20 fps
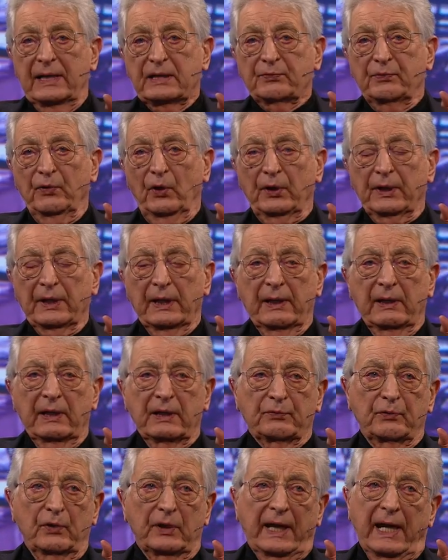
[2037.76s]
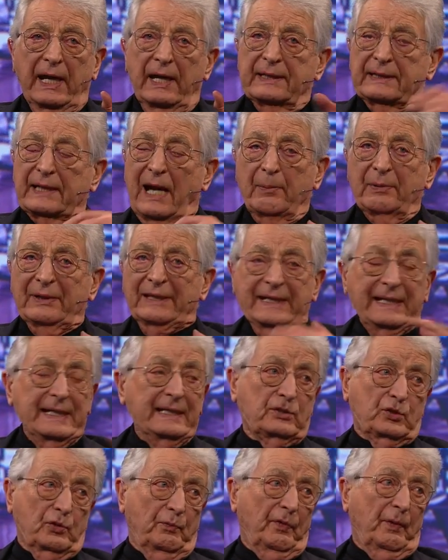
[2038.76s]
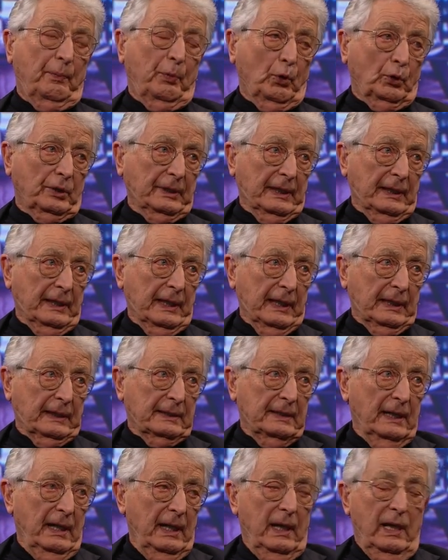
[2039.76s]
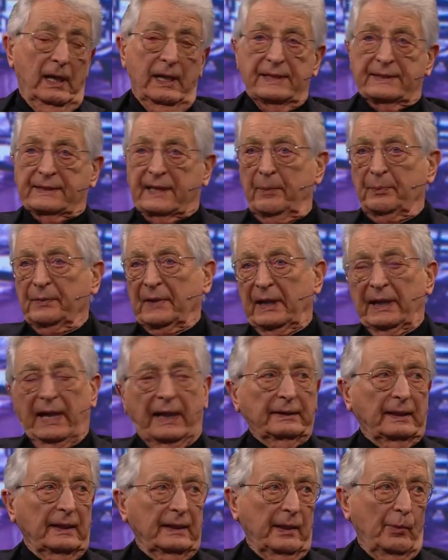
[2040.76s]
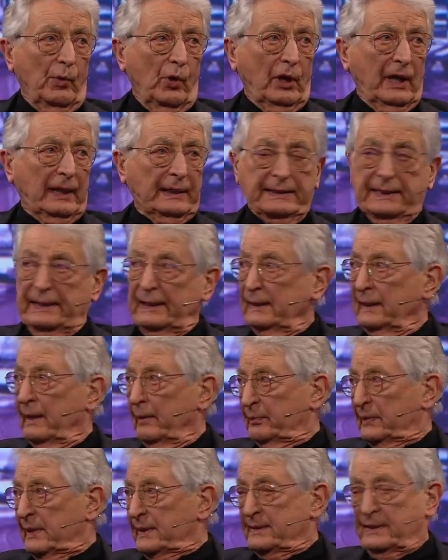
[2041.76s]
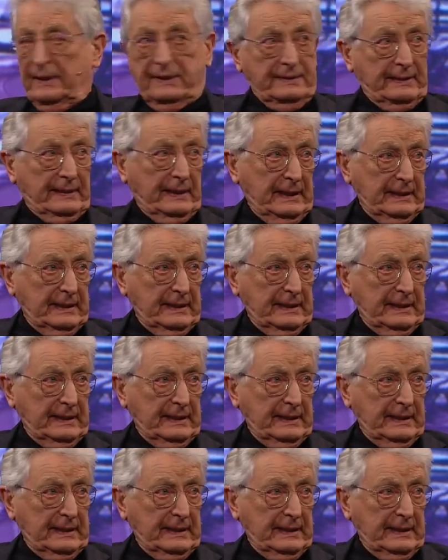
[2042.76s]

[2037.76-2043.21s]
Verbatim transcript: ich, würde, ich, würde, ich habe nie zum Verboten geneigt. Ja. Es gibt in anderen Demokratien gibt es das